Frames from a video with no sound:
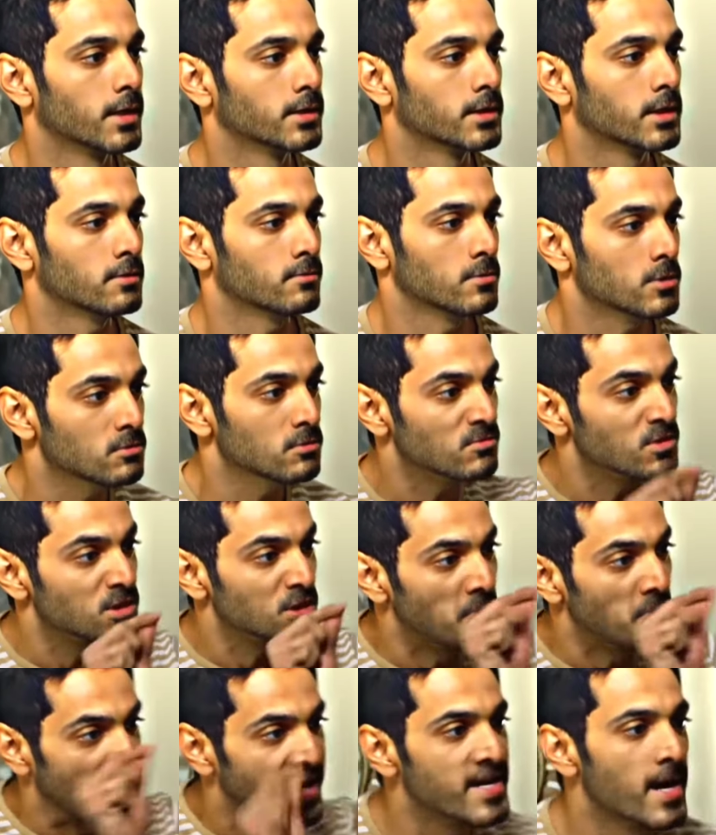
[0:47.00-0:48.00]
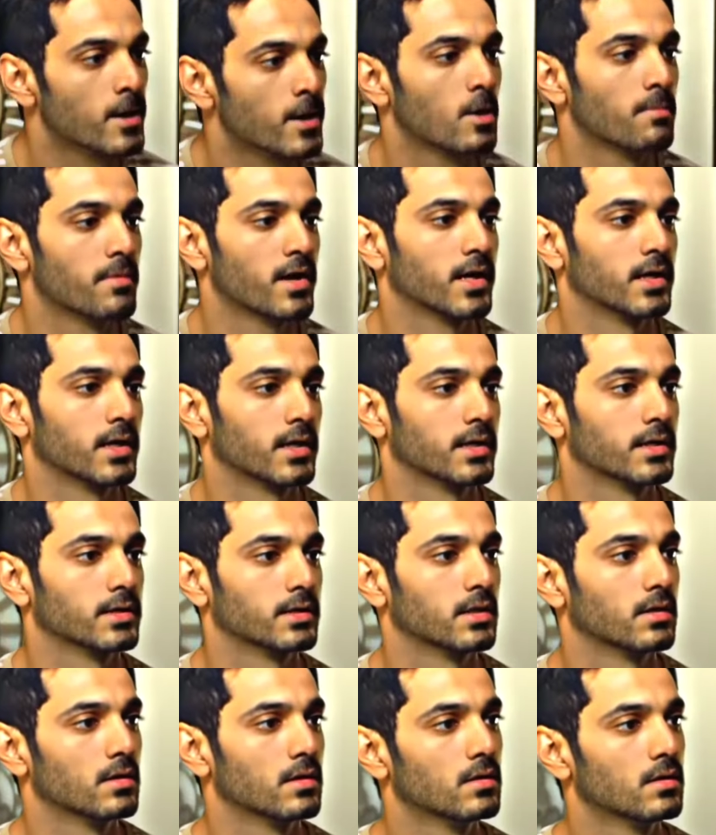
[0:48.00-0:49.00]
जब से आई थी ना वो तुम्हारी आंखों में
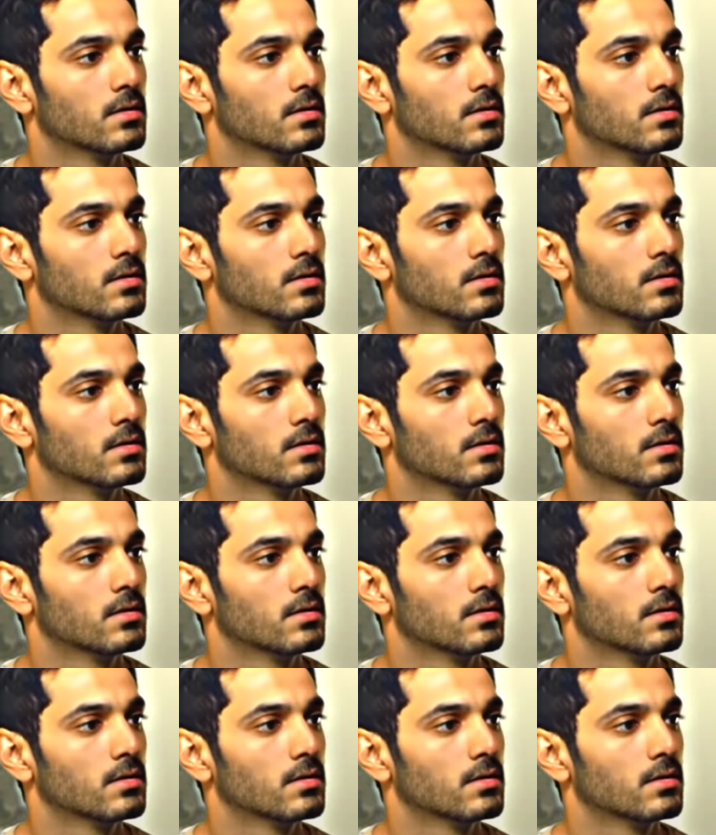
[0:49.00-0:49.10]
खटक रही